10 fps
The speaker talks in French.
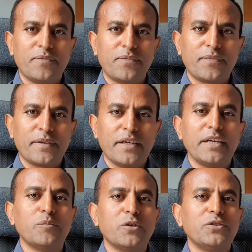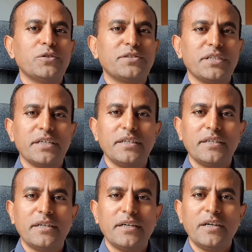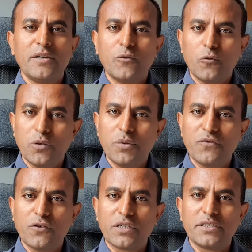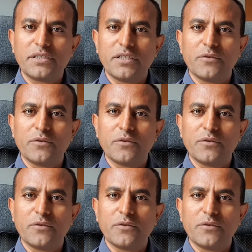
Dans le module 3, on traitera de l'application